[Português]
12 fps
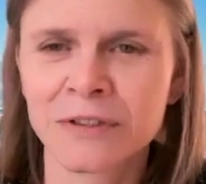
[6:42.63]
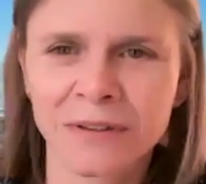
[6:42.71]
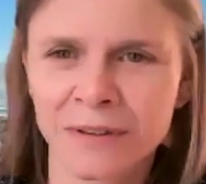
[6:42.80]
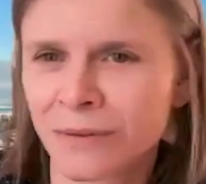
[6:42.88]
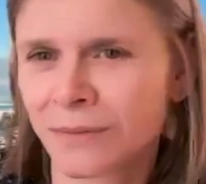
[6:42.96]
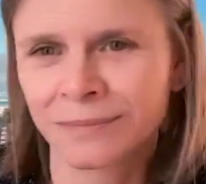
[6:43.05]

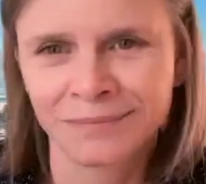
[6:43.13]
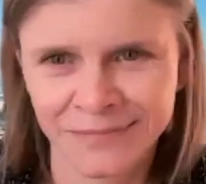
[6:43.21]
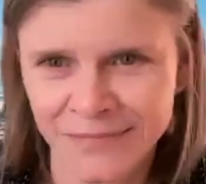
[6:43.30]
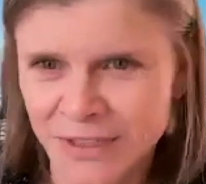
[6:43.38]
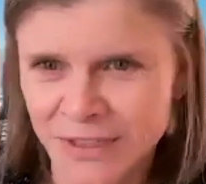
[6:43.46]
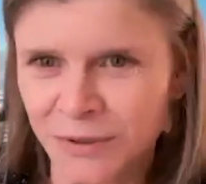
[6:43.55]
Então,
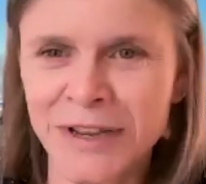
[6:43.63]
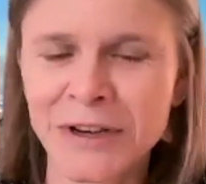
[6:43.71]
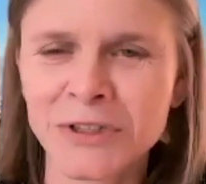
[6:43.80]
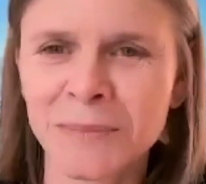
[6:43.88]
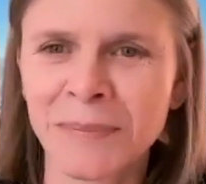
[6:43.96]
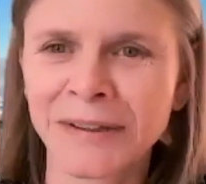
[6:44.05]
são
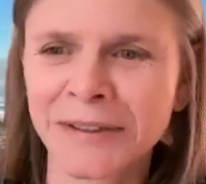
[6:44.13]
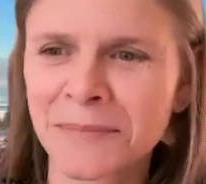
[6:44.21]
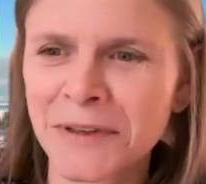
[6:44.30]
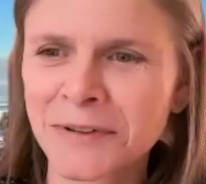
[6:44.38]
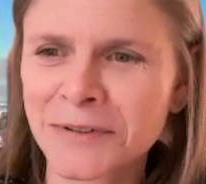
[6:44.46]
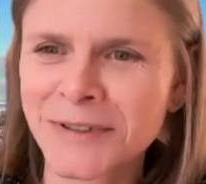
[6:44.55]
sete
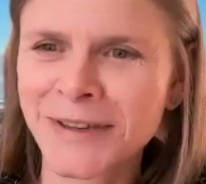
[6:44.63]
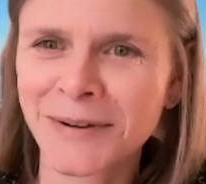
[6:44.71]
departamentos,